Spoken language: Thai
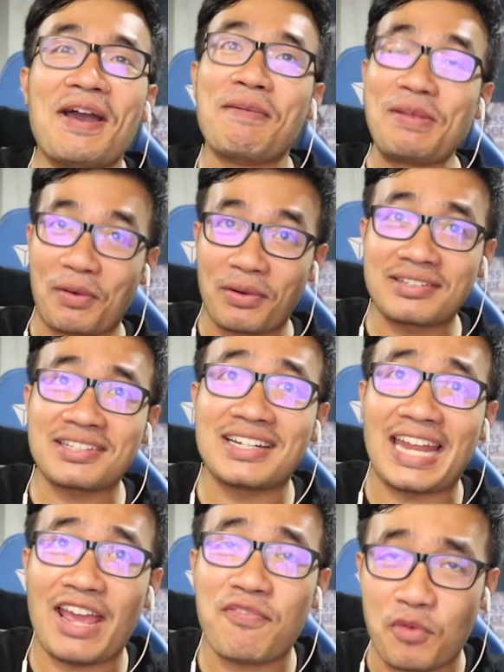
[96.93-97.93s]
มันมีคนเสิร์ช
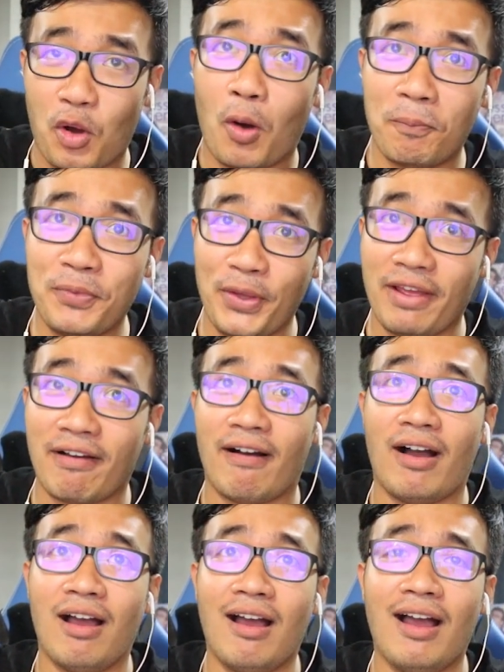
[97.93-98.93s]
F อมด้วยเหรอ
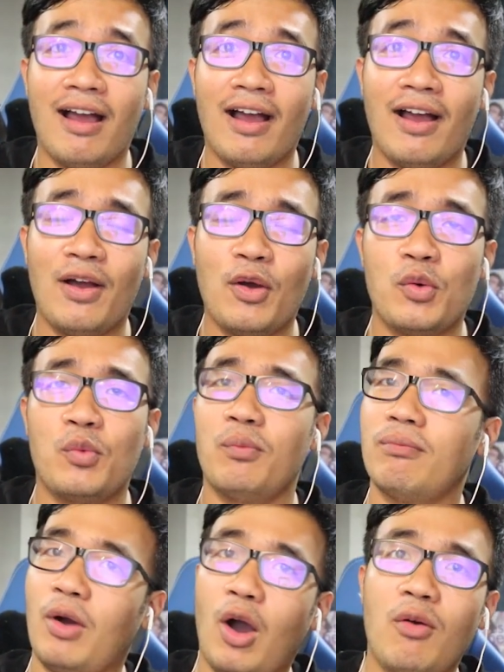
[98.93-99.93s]

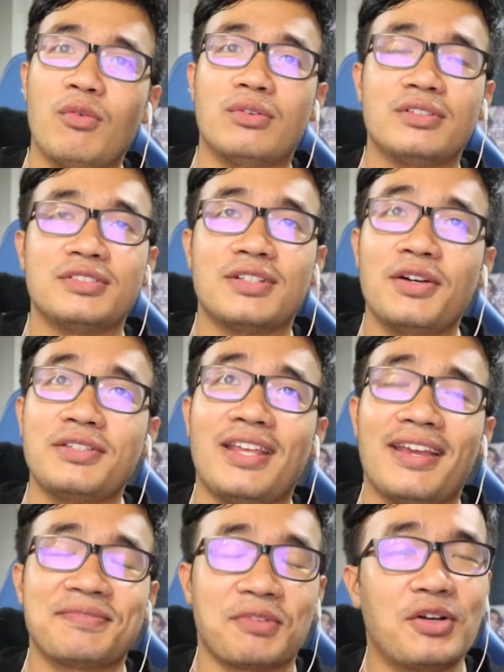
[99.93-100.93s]
โอ้โอ
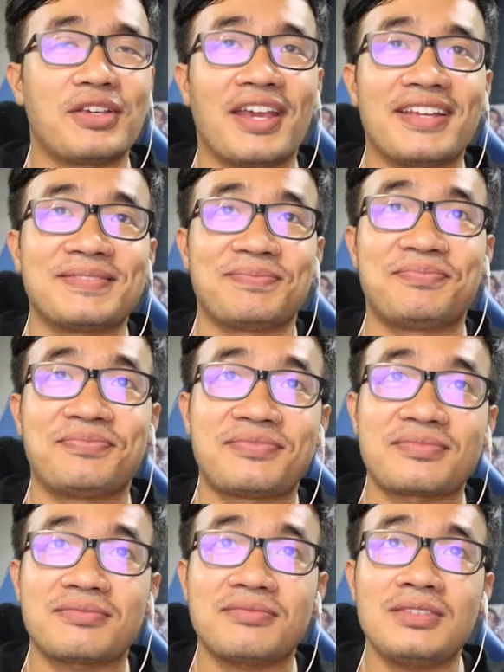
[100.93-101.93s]
เโอเค
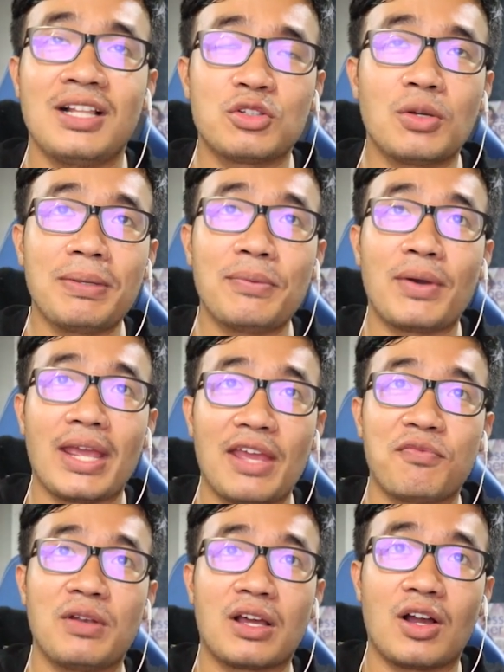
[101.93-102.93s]
เราต้องพิมพ์ว่า
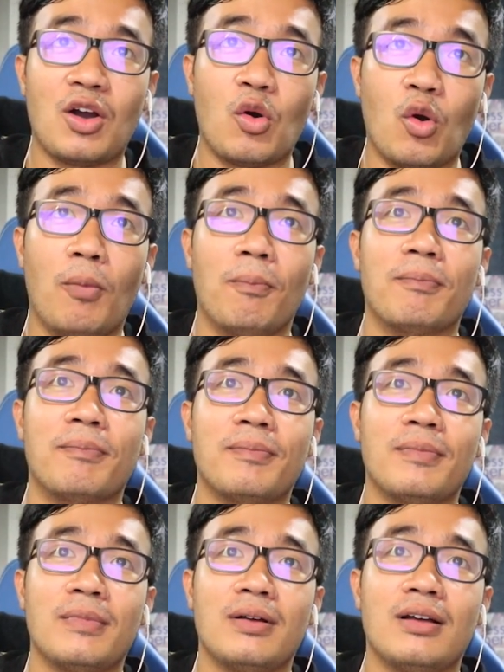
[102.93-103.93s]
F แล้วก็อม
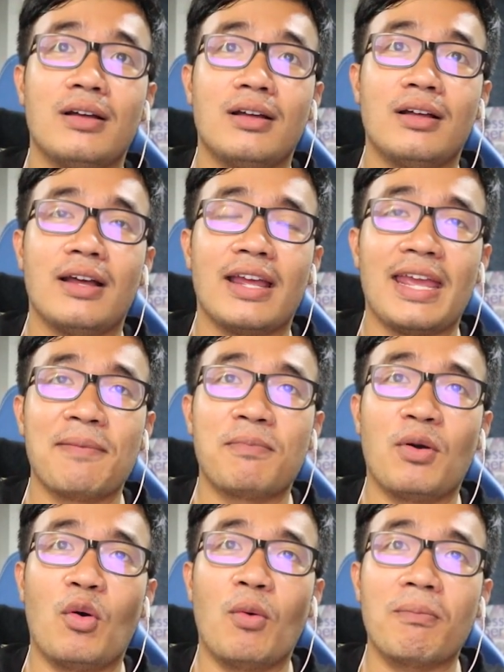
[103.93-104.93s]
F
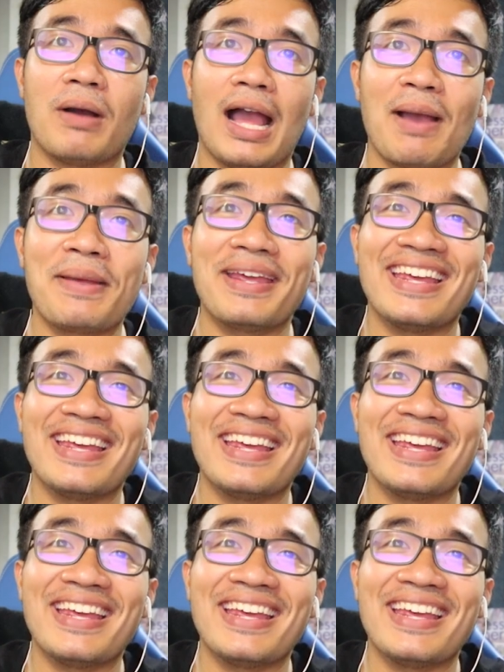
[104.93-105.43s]
อมห้า